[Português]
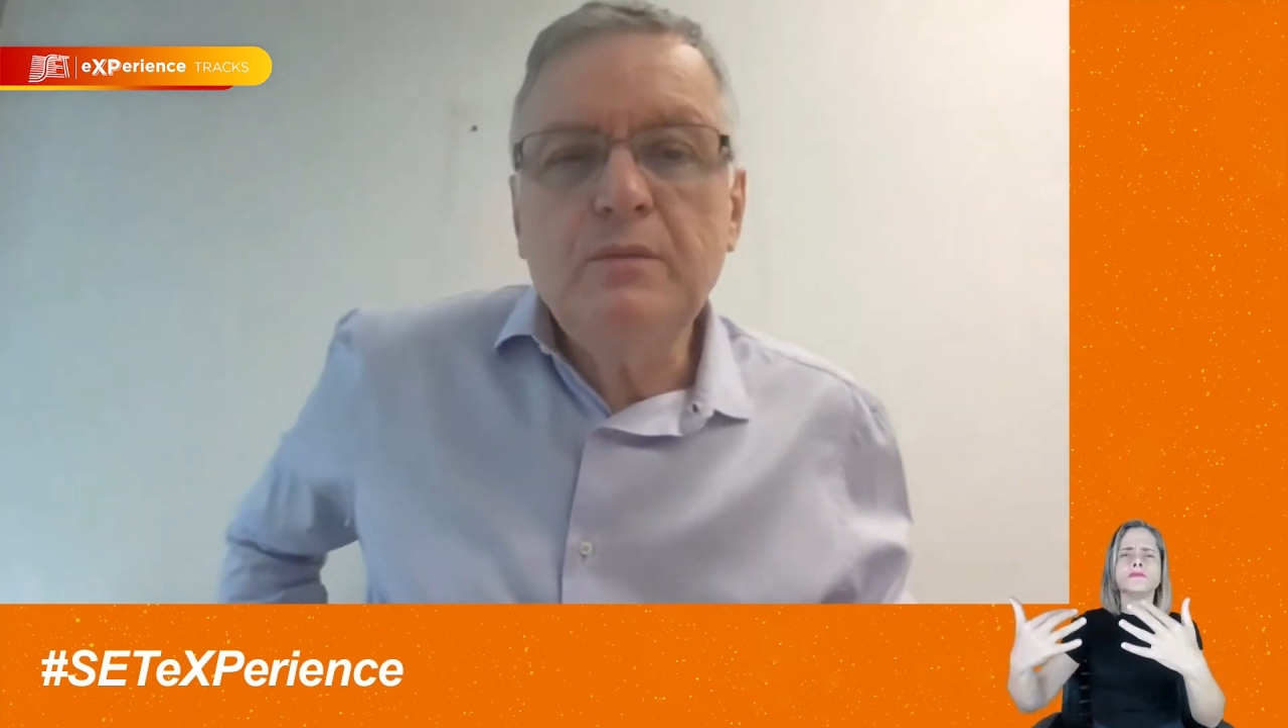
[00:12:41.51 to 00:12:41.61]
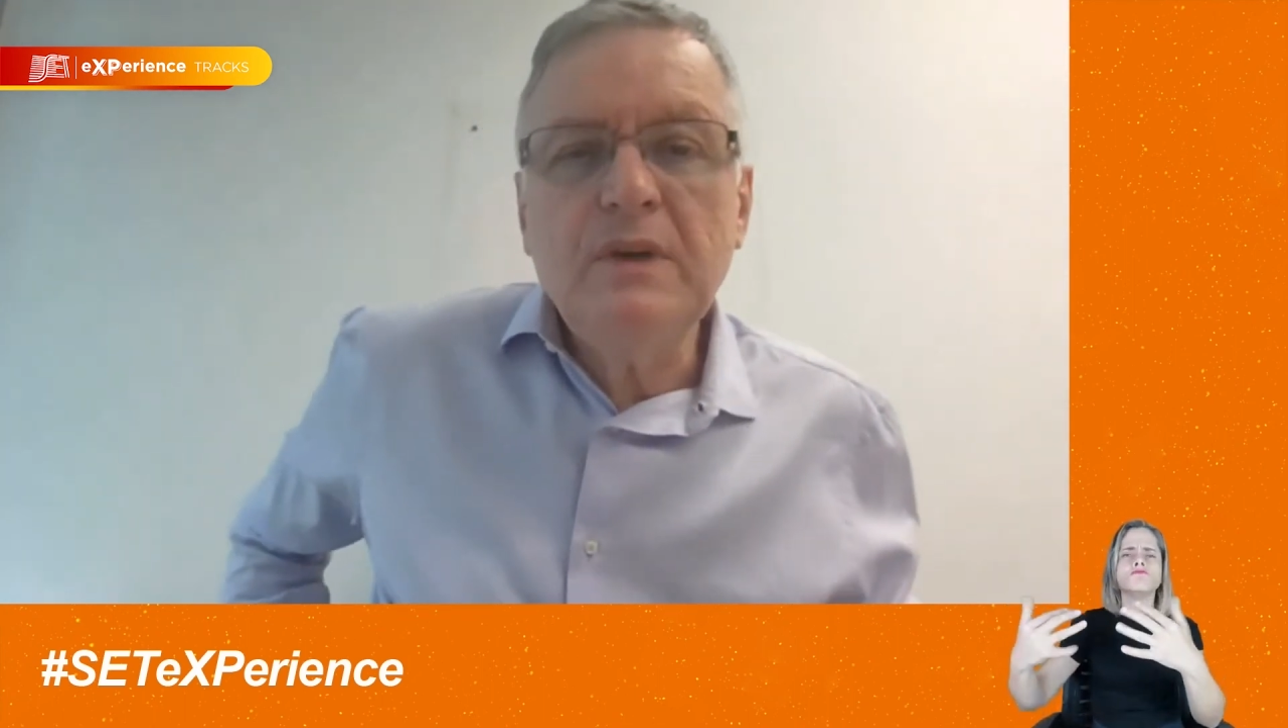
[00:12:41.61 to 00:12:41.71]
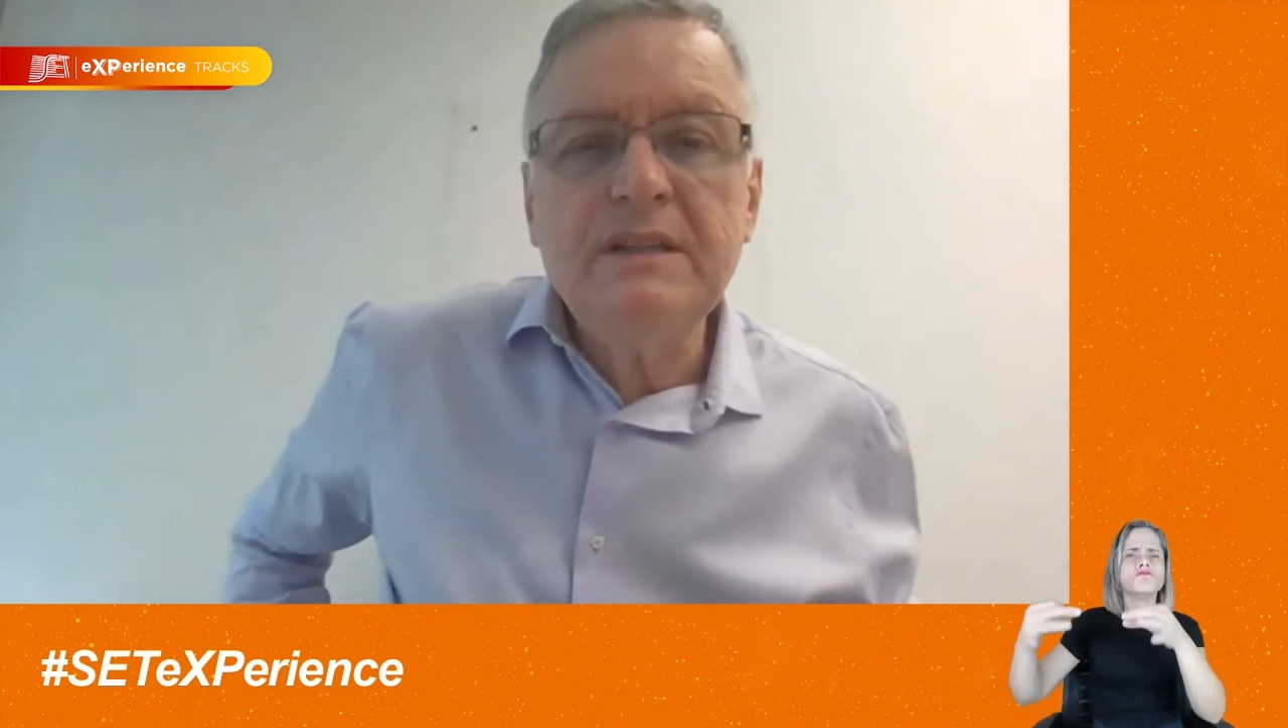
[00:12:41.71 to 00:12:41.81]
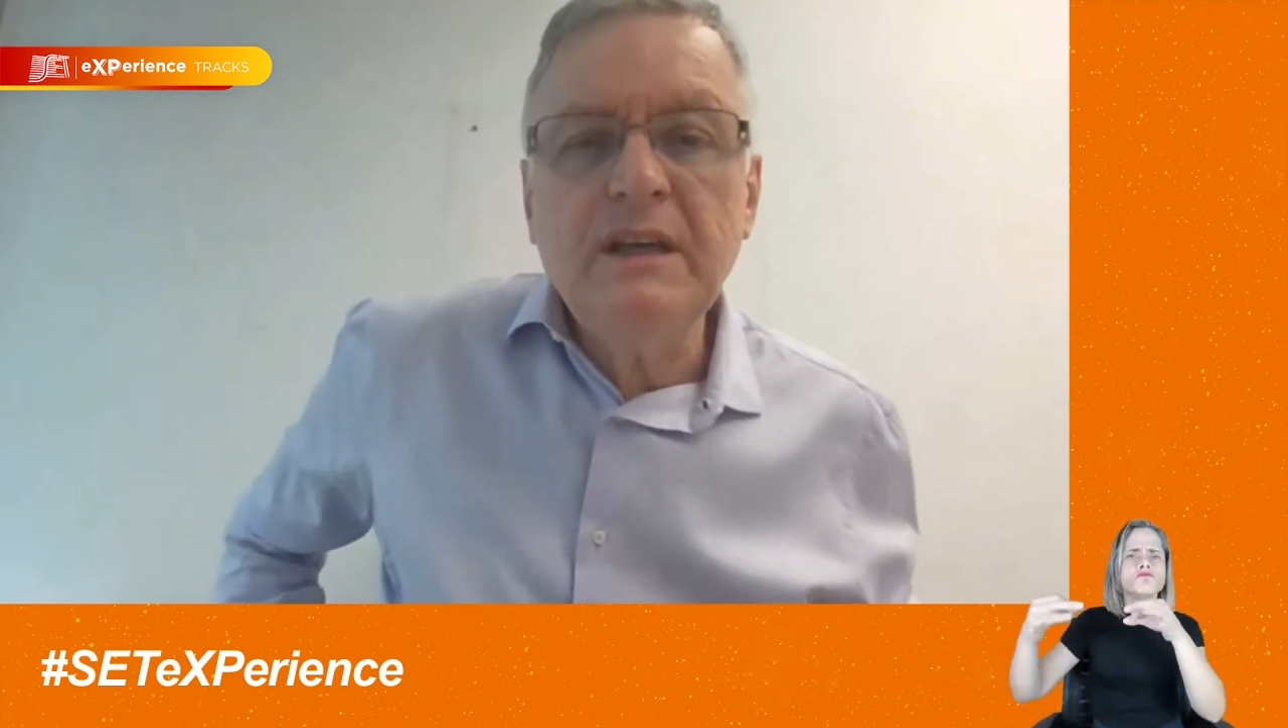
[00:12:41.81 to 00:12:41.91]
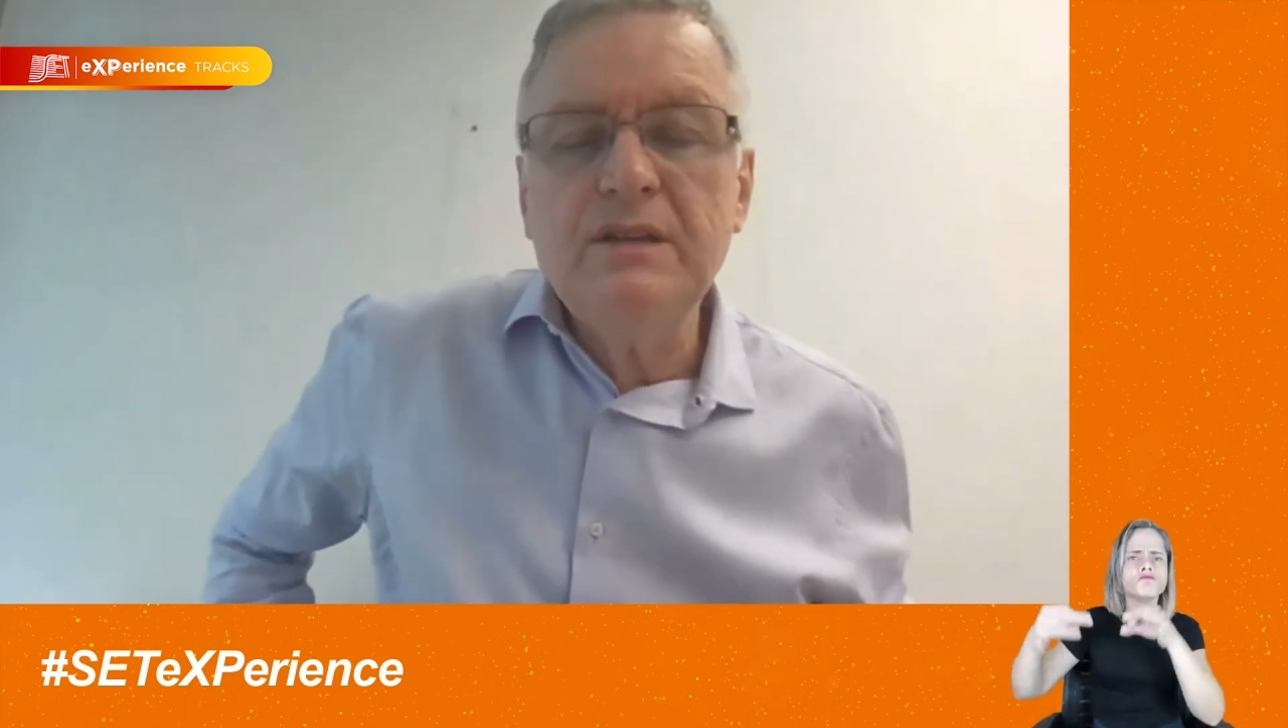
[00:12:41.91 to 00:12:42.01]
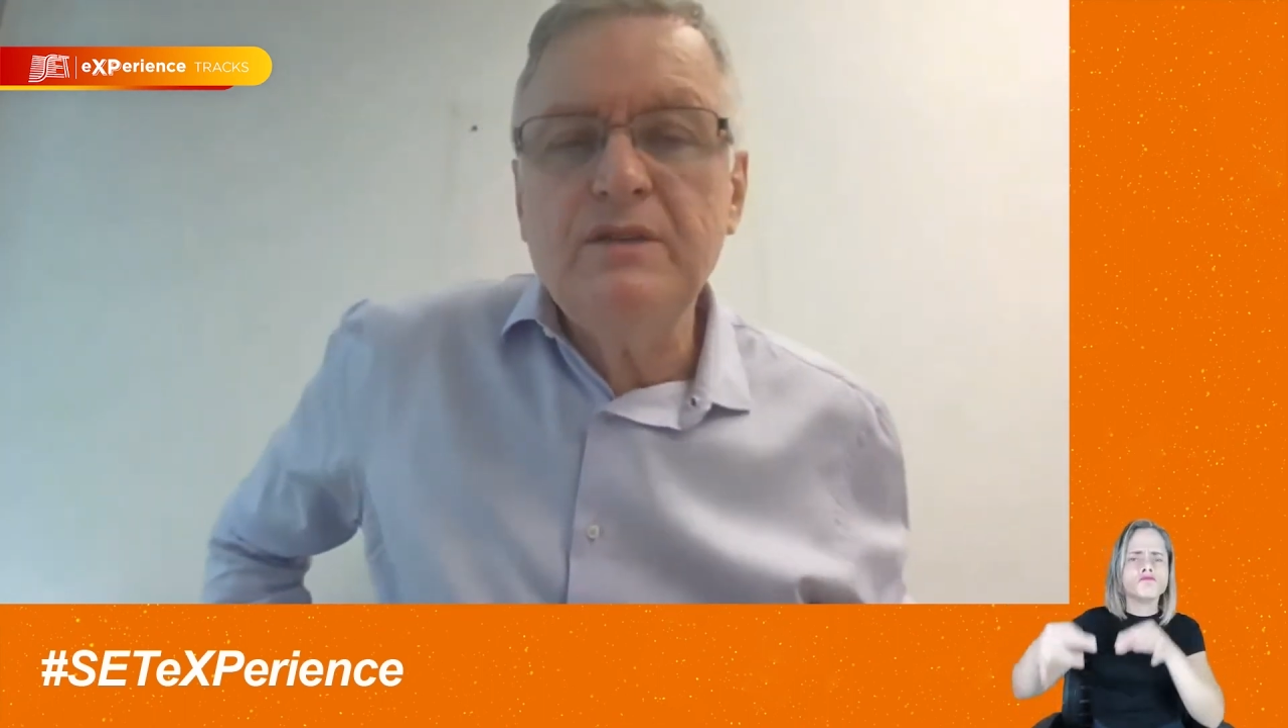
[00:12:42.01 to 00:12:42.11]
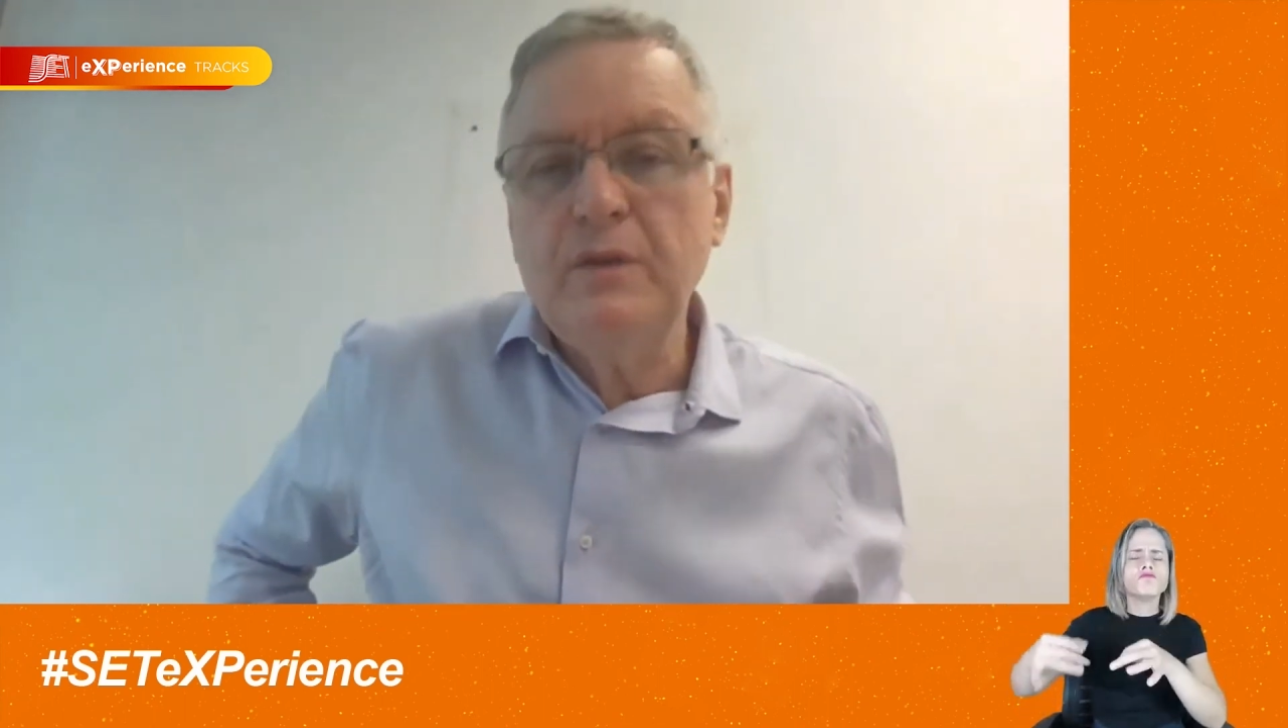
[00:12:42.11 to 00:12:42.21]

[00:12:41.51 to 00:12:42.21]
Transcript: uma série de